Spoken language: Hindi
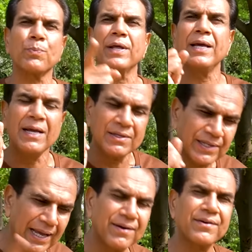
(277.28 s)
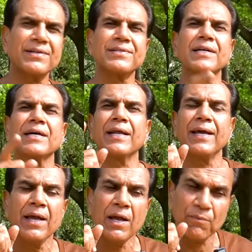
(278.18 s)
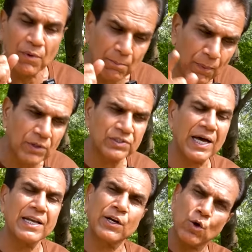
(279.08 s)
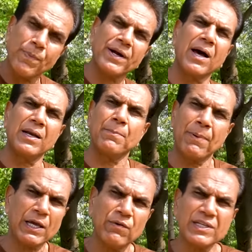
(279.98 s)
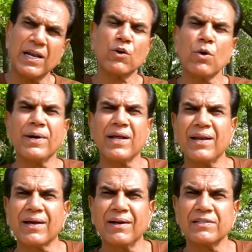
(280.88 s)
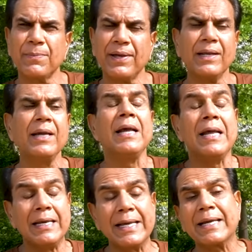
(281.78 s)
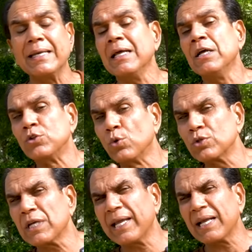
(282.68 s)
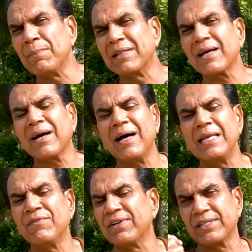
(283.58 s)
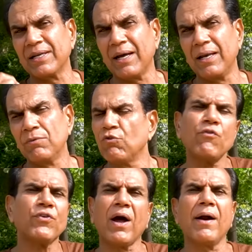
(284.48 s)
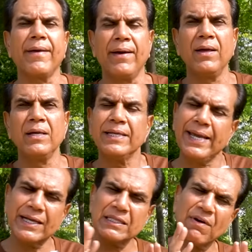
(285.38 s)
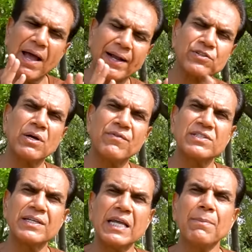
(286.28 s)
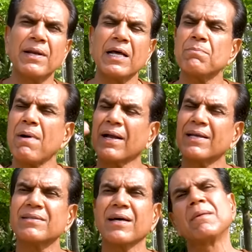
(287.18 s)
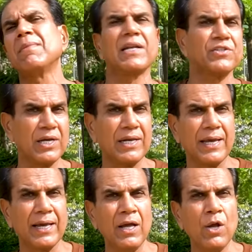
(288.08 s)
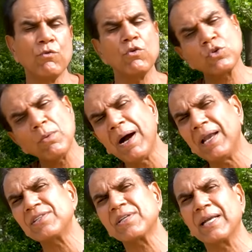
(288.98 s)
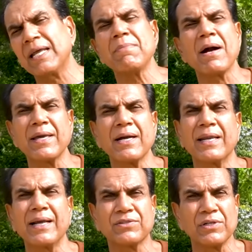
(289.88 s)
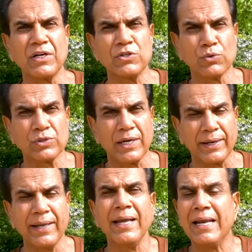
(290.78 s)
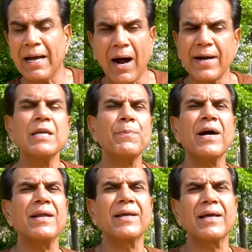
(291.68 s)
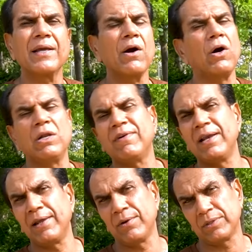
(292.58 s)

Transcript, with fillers: चुपड़े सैलड ड्रेसिंग करे सालन के ऊपर डालें पके हुए सालन के ऊपर डालें खाने से पहले लेकिन दूसरा एक मिलता है खाली विर्जन ऑयल वो फ्रॉड है एक दफ़ा एक्स्ट्रा विर्जन नहीं बना बाकी सारा मालिश के लिए वो उसको मालिश करें बाकी करें एक्सटर्नल यूज़ करें हांडी पकाने के लिए ऑलिव ऑयल नहीं